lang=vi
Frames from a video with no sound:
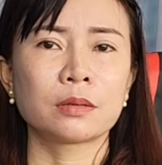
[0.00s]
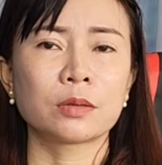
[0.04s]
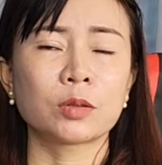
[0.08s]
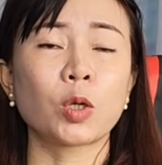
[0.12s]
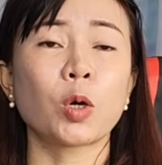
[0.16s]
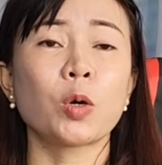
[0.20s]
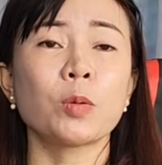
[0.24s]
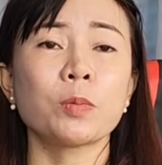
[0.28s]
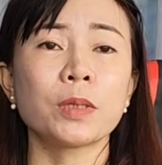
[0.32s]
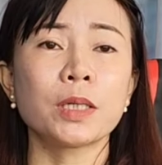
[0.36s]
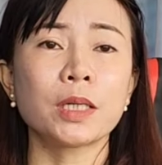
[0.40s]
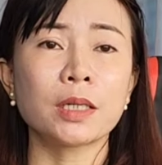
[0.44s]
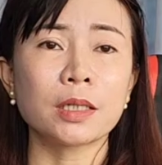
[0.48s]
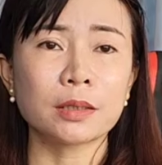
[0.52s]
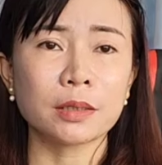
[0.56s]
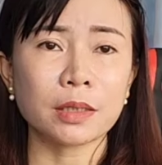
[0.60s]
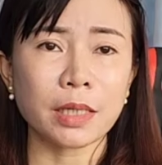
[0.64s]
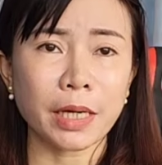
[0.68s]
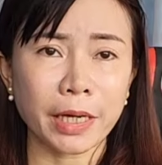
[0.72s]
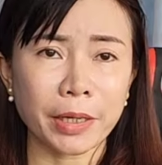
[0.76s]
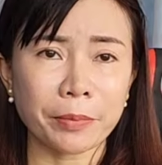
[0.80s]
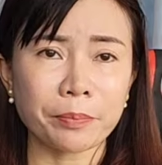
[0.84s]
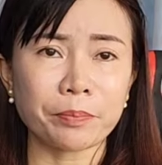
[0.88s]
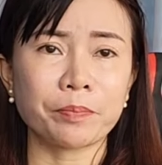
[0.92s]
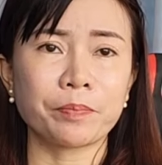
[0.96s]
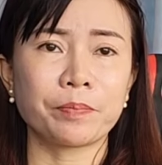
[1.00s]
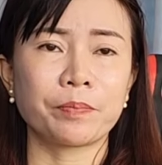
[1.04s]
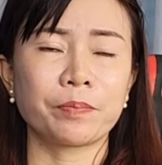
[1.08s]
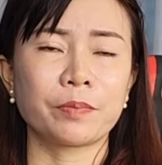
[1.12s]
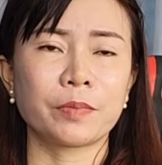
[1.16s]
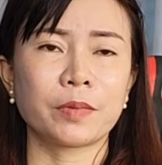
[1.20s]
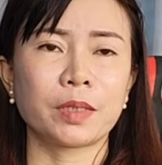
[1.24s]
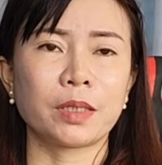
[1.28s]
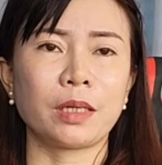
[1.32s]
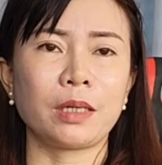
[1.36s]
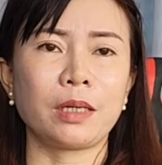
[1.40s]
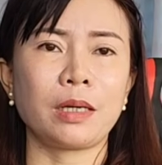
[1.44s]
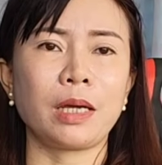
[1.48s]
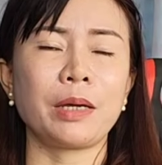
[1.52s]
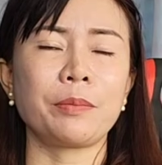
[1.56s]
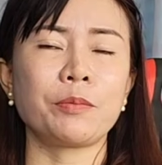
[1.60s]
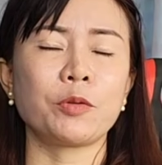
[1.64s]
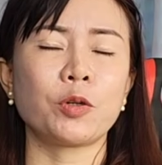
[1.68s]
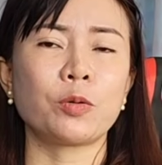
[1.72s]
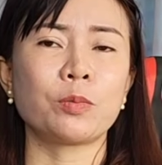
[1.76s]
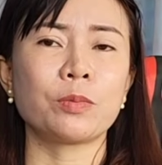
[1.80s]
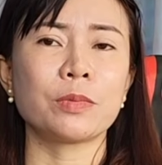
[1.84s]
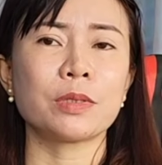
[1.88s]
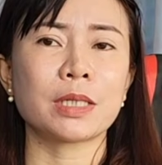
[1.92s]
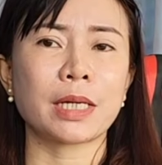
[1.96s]
tốt hơn em thì em
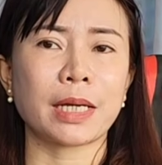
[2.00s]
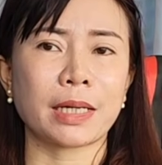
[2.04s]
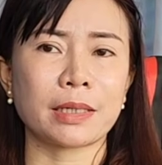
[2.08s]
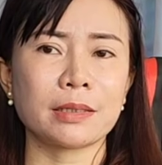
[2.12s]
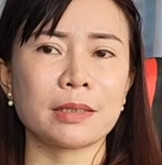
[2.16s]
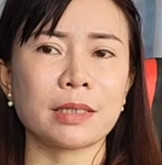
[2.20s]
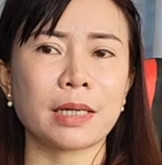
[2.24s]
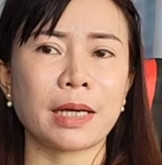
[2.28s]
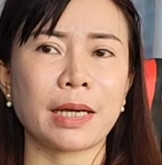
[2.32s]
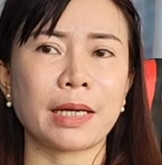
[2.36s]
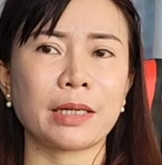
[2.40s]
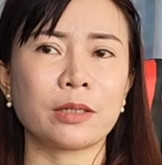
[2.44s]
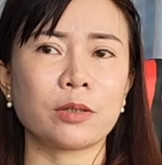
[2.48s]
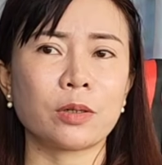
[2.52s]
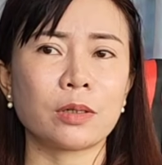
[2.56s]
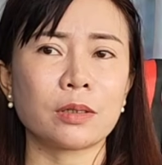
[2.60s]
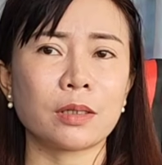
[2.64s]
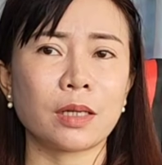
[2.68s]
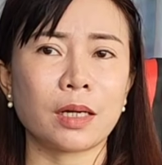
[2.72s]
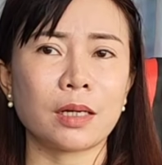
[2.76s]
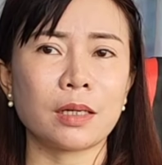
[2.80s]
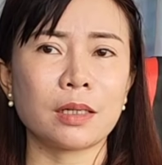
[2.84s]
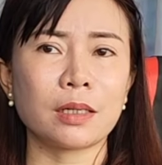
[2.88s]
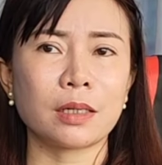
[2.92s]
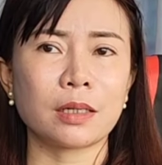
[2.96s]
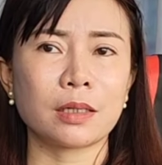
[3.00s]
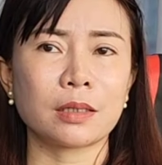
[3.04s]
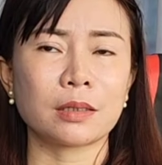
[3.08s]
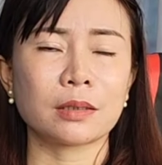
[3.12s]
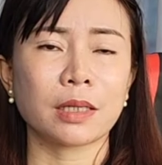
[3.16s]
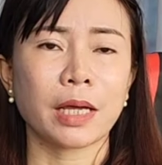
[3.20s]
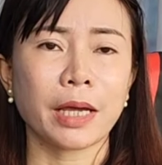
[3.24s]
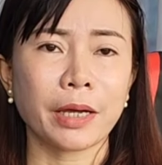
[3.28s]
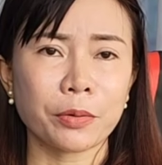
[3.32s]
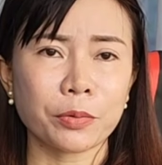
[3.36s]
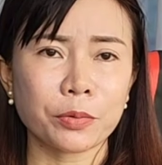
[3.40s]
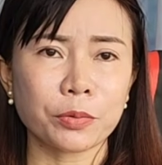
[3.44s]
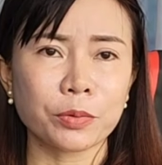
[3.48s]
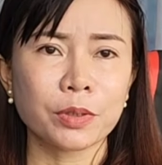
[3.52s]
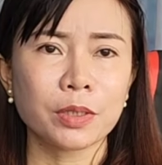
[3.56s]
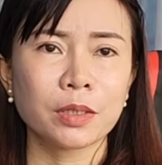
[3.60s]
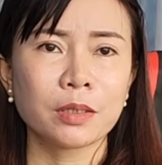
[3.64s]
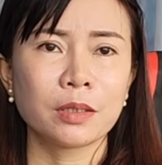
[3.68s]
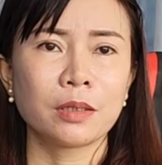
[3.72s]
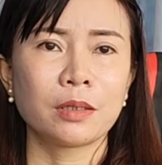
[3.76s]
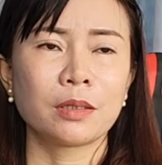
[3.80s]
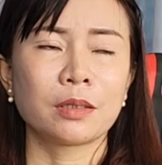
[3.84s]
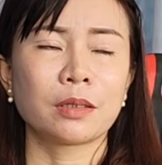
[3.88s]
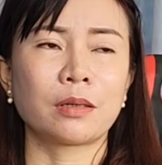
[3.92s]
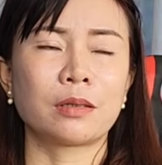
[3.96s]
cũng sẵn sàng có thể là theo
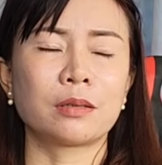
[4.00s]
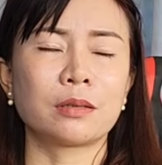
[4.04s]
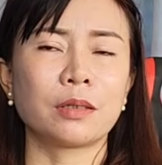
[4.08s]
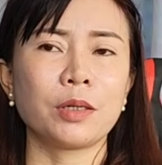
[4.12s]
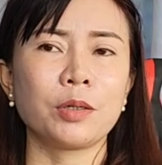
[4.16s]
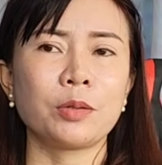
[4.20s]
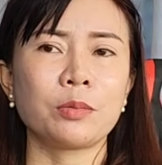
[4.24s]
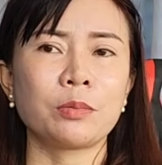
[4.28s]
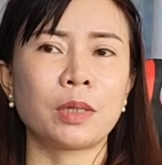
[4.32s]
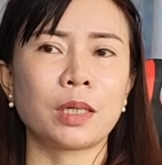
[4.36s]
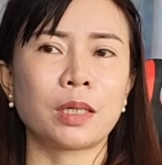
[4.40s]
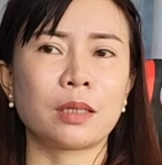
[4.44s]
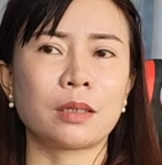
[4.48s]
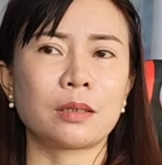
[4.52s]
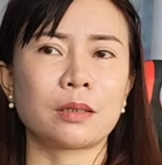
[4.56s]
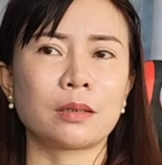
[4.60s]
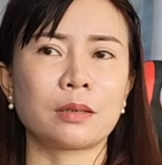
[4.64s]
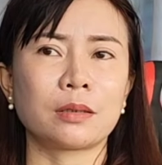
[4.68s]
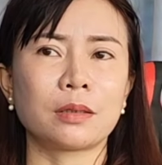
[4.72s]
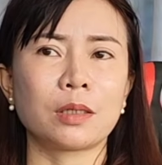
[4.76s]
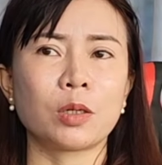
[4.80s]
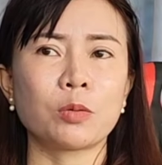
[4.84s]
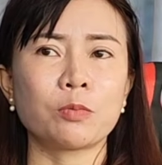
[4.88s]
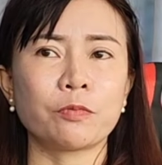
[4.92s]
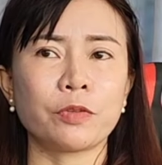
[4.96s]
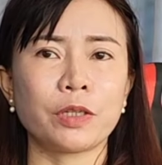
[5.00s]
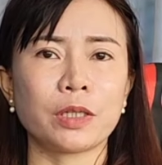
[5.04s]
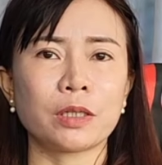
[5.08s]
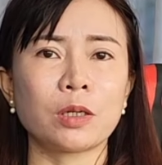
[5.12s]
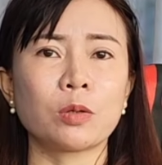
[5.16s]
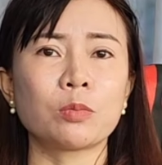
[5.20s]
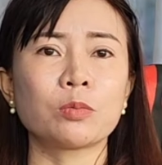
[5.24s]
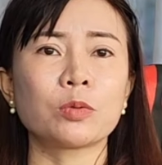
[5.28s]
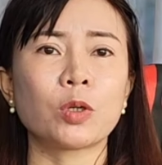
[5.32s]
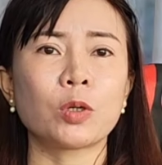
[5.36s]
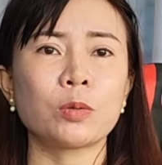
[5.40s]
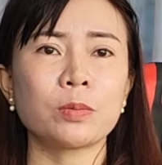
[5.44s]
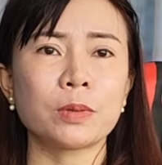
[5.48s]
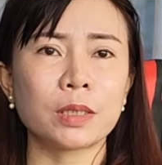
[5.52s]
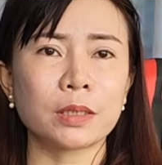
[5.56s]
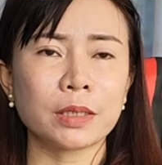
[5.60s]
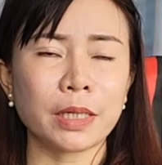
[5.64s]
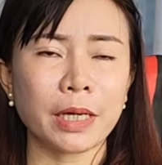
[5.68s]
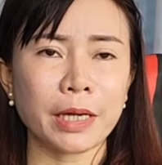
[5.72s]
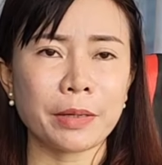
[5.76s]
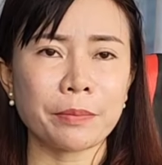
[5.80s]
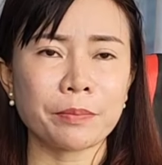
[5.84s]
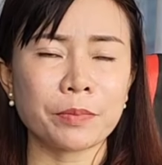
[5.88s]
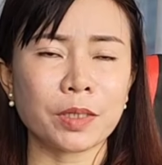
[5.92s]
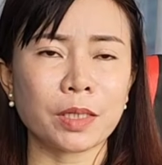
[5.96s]
còn nếu mà công việc không tốt hơn
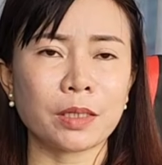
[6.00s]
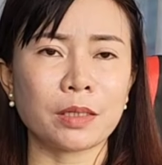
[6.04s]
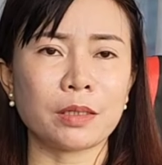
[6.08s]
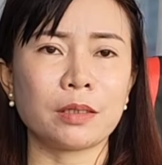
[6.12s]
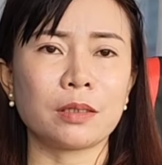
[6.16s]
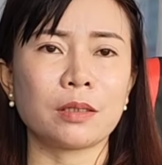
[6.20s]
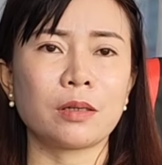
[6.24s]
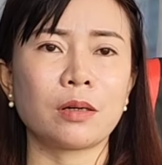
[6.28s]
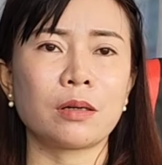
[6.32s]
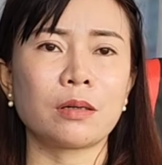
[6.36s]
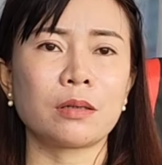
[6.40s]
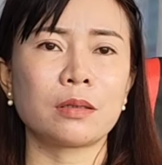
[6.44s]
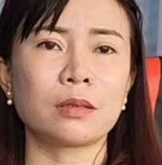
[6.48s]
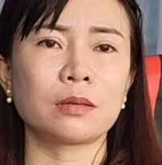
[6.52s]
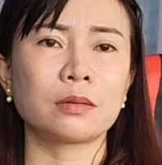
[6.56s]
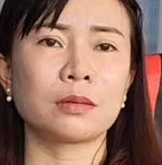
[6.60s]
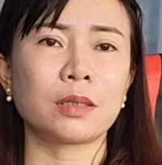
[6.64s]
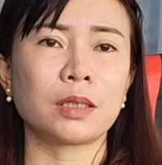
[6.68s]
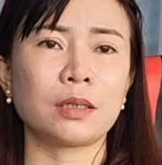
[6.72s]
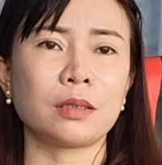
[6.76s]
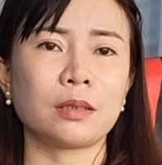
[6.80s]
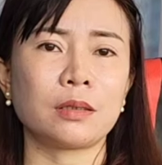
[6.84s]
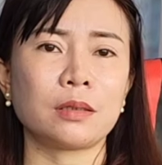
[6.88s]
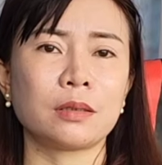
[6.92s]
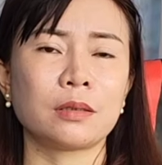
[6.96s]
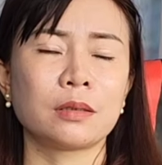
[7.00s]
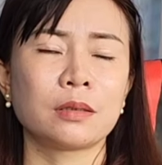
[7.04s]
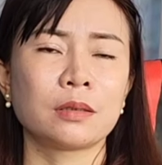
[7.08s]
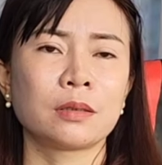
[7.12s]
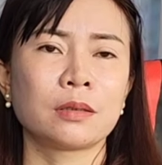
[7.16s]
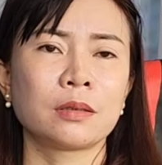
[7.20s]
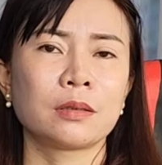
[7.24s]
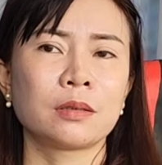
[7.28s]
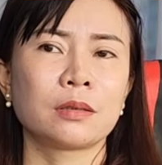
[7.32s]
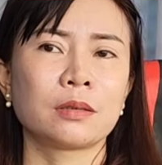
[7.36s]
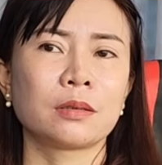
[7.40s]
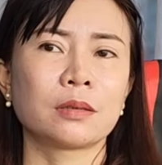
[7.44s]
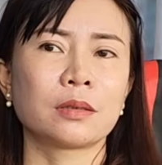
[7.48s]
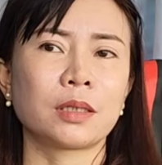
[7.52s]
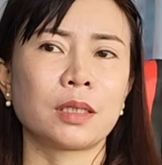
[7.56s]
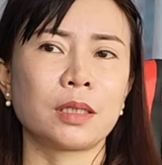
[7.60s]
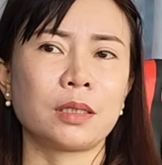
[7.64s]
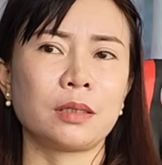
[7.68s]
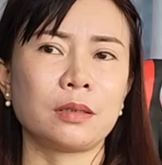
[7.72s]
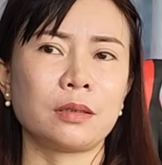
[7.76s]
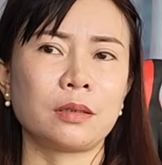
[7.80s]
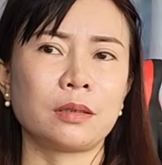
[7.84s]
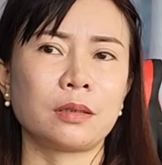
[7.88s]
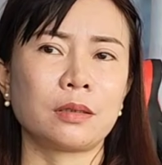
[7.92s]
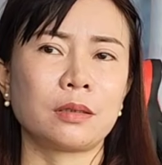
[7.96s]
em thì có thì
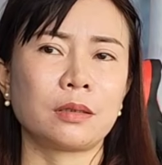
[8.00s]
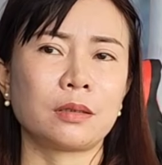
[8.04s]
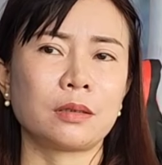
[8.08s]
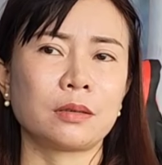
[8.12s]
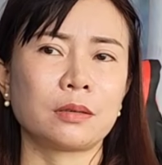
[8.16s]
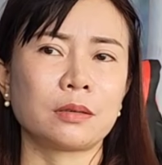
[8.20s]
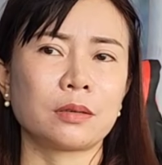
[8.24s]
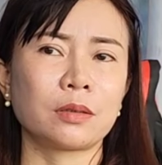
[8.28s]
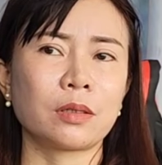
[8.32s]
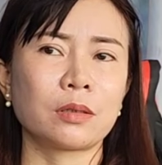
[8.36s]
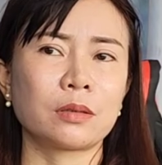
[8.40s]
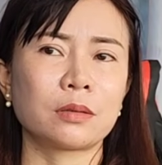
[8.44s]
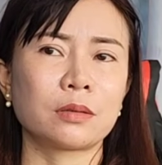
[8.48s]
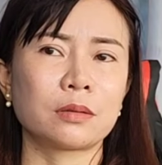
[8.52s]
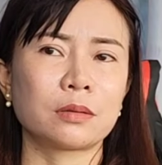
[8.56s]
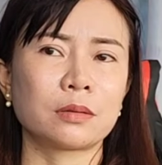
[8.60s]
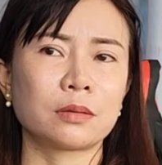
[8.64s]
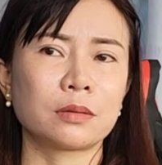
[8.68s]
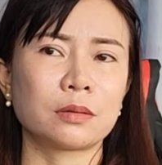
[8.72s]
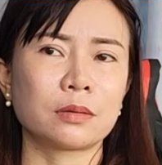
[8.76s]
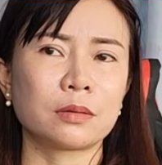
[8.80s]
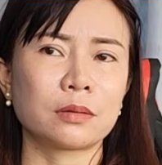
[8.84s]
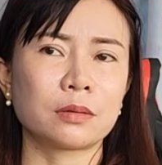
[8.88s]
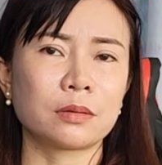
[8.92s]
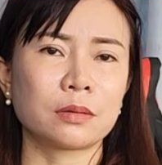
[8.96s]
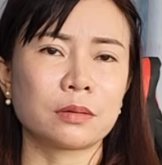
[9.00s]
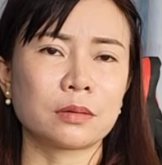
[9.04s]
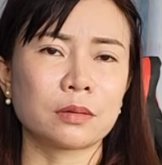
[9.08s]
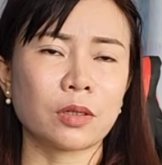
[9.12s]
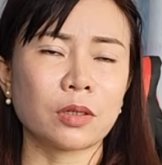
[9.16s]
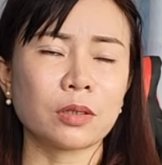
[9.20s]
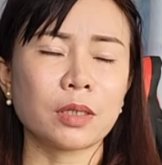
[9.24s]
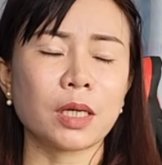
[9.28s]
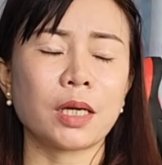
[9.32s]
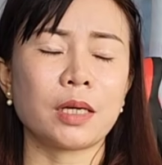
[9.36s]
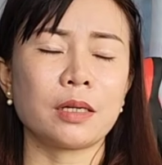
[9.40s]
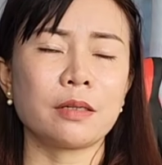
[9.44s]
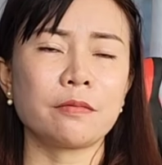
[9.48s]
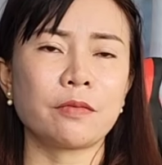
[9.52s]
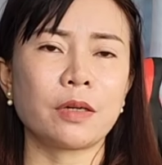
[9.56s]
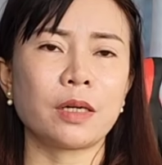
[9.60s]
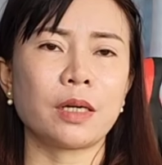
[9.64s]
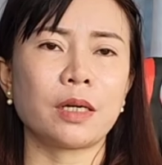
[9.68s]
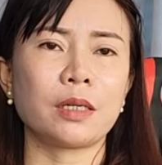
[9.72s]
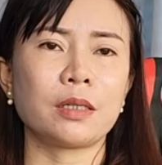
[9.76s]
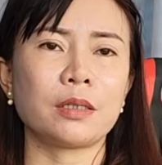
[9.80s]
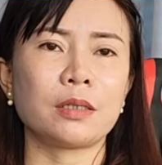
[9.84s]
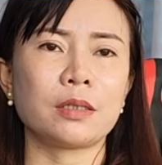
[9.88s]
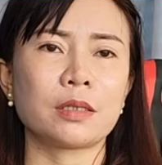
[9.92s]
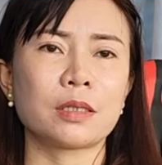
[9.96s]
thì ờ, có thể
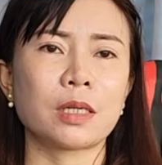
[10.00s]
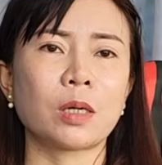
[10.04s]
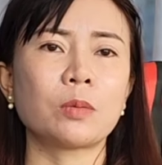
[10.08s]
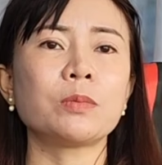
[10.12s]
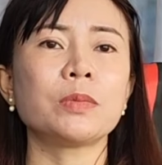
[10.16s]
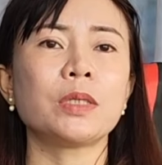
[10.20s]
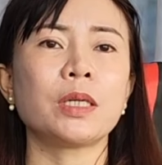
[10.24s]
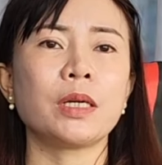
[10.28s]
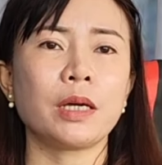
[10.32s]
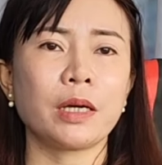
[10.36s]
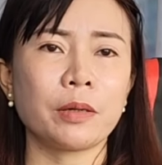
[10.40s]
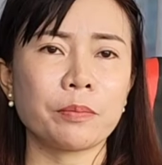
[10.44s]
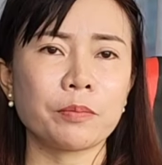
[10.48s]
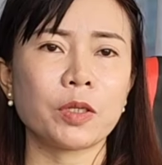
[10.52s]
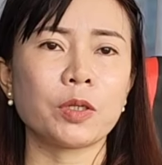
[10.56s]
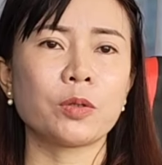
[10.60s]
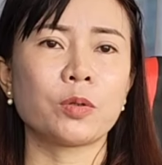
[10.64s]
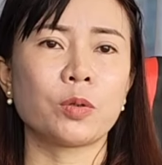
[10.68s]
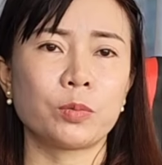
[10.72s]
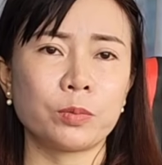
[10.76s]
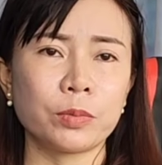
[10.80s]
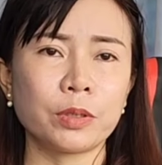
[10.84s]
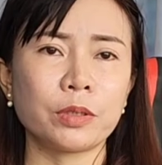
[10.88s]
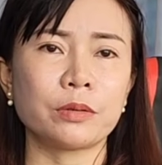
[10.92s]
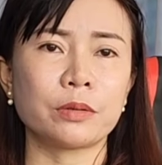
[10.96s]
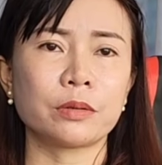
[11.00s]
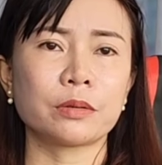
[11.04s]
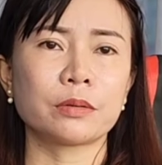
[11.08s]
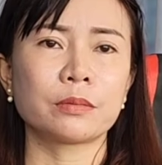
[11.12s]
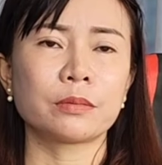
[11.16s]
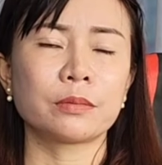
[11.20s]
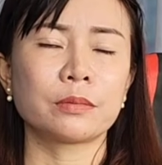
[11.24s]
về sống với em thì cũng được